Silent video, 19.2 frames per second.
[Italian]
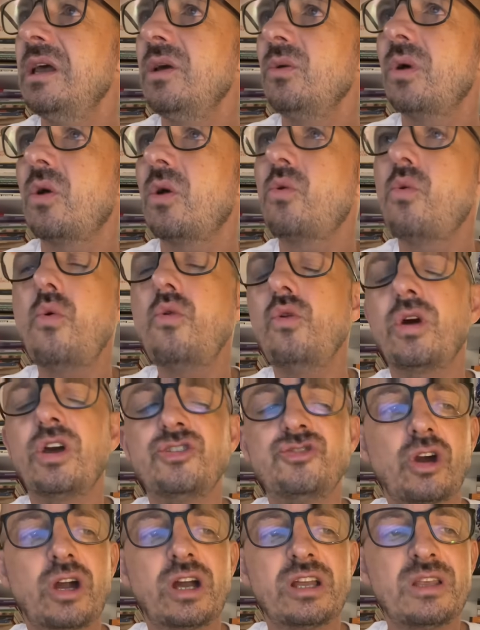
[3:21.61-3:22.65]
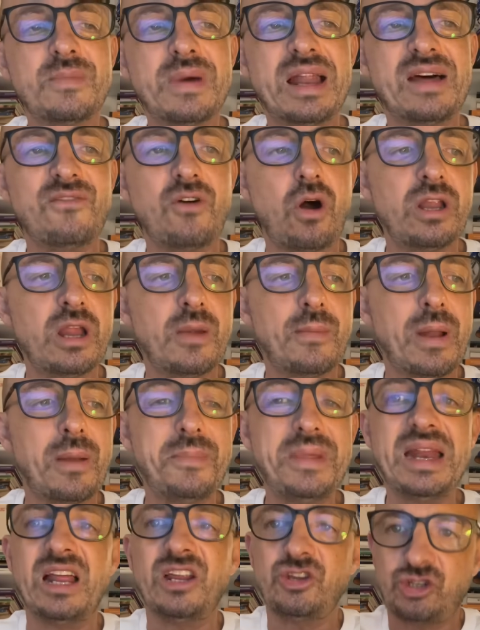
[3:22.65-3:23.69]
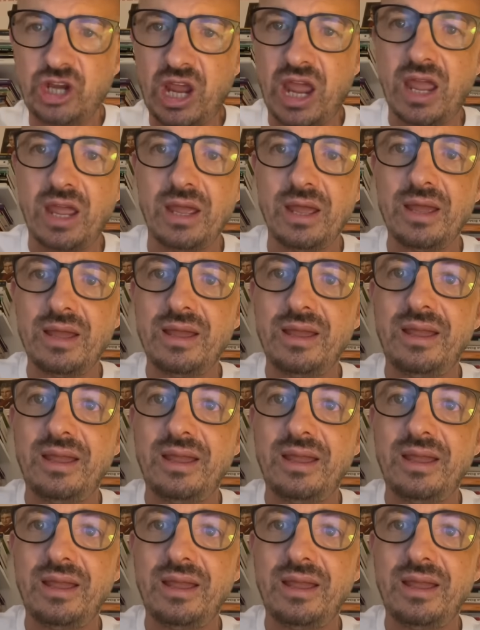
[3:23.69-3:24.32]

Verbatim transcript: qualcuno che gioca di malavoglia, ma il Milan c'è,